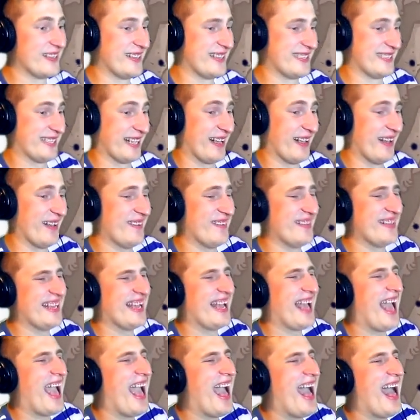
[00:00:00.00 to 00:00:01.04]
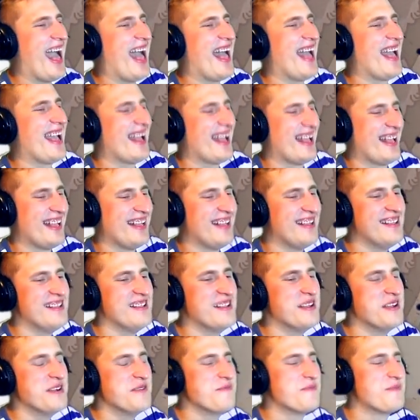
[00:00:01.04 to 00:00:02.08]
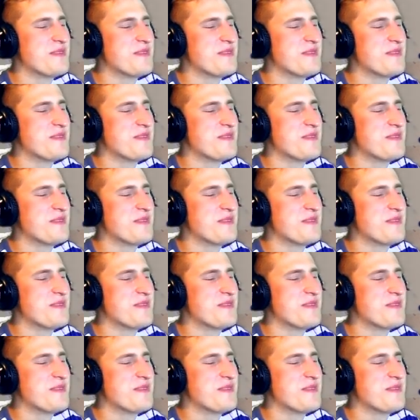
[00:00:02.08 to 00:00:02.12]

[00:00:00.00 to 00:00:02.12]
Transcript: это за...